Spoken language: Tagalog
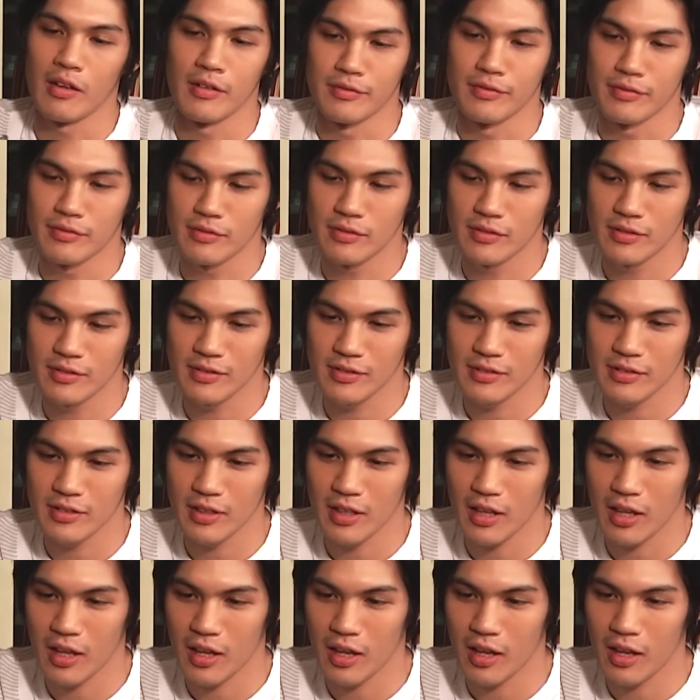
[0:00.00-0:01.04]

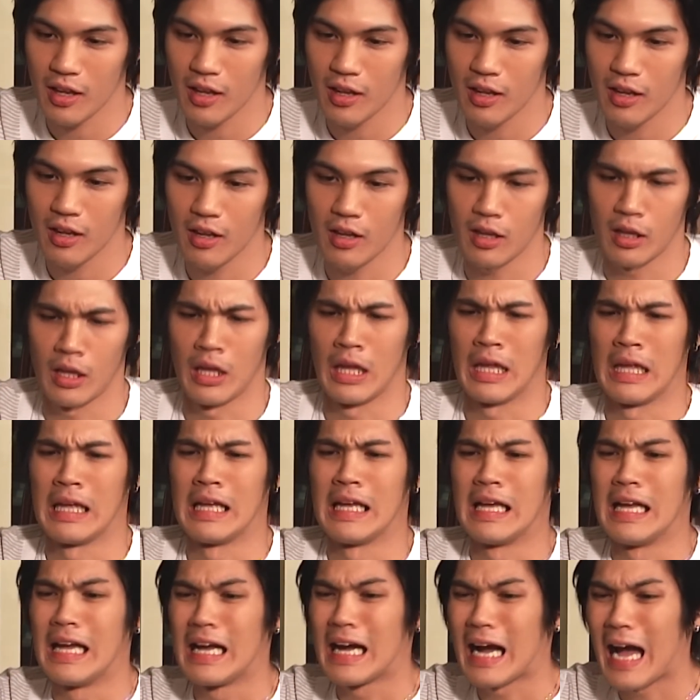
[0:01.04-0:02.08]
Nakikiligo ka lang nun.
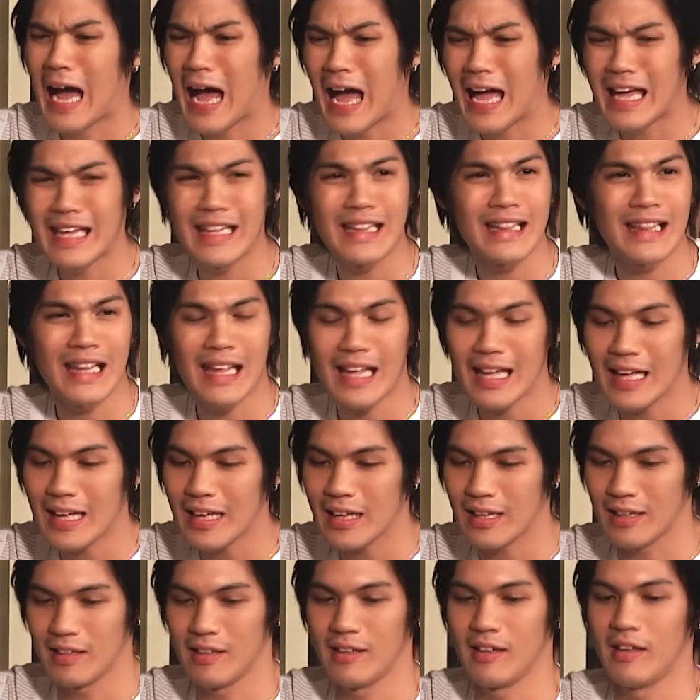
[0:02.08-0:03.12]
Kahit
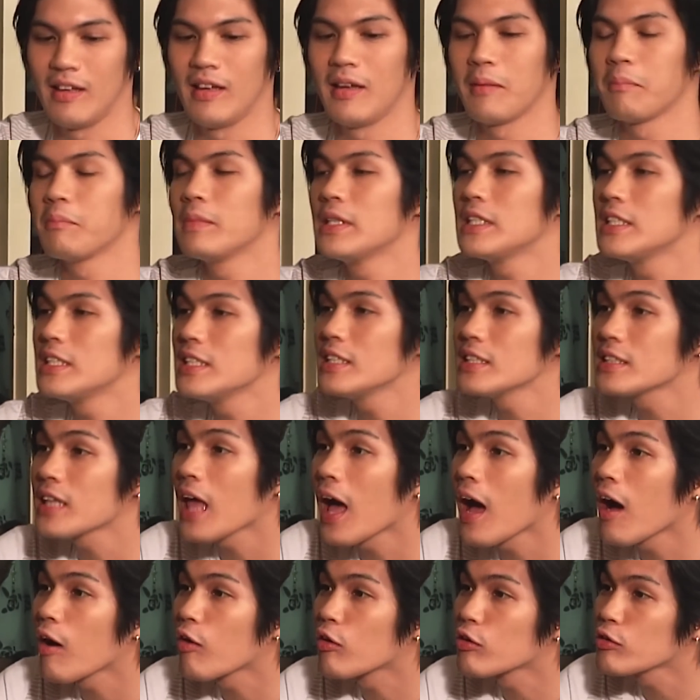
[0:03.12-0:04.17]
na.
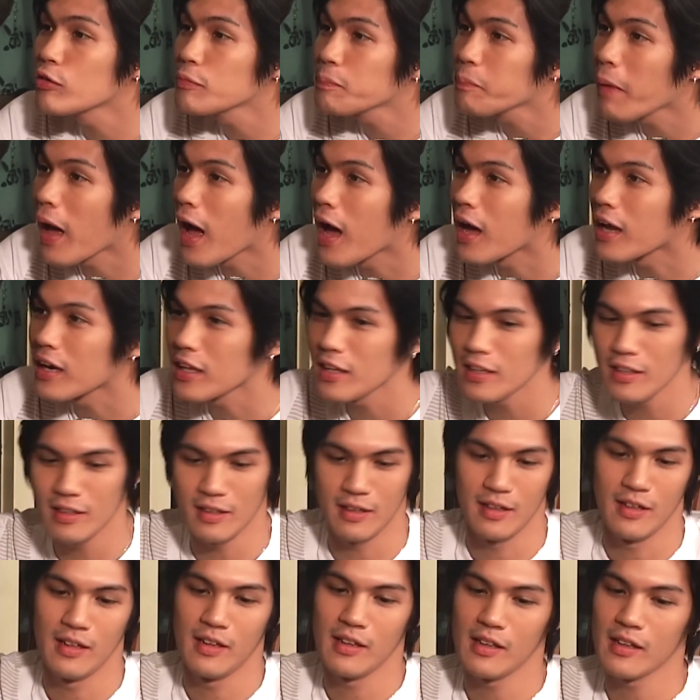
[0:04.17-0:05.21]
Bisita ako nun, pare.
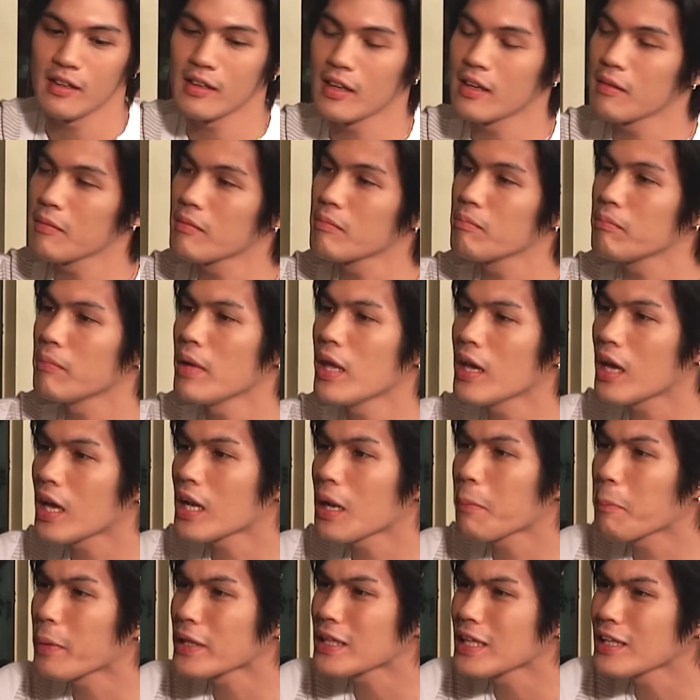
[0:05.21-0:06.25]
May
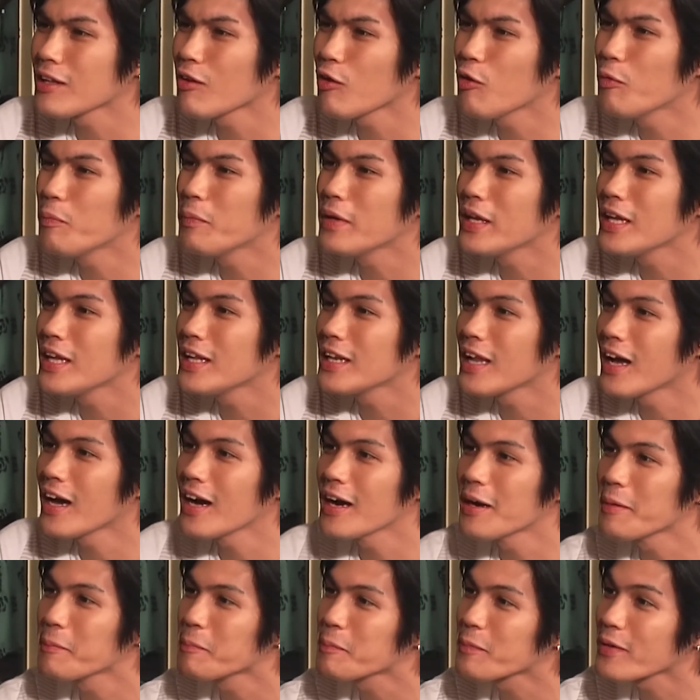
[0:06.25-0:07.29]
karapatan akong humingi
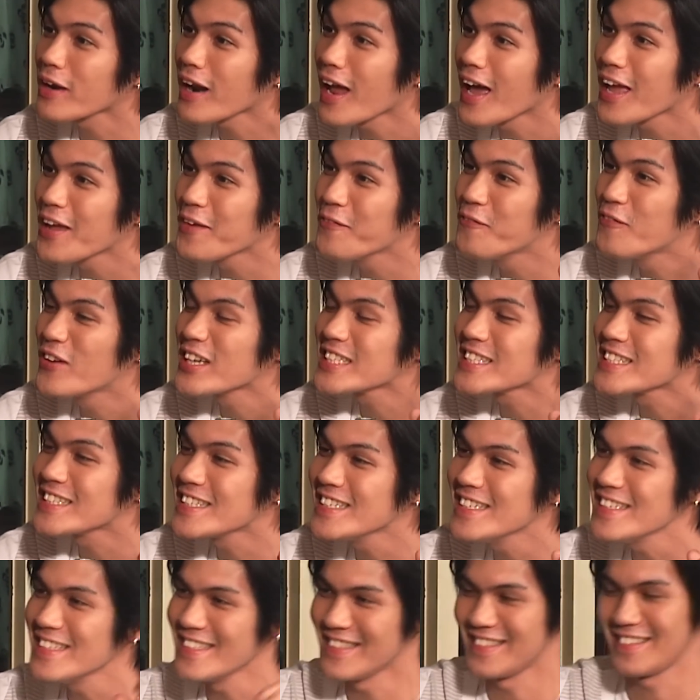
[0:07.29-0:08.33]
ng
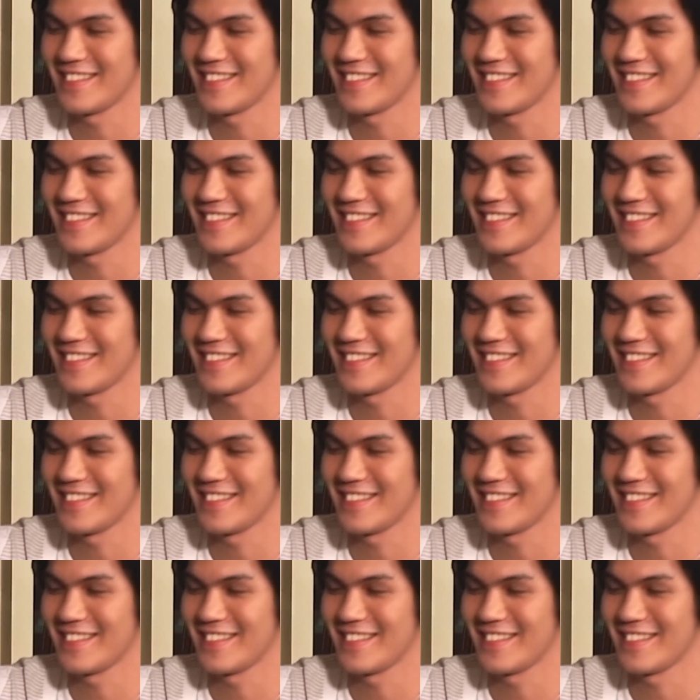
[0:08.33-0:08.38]
privacy.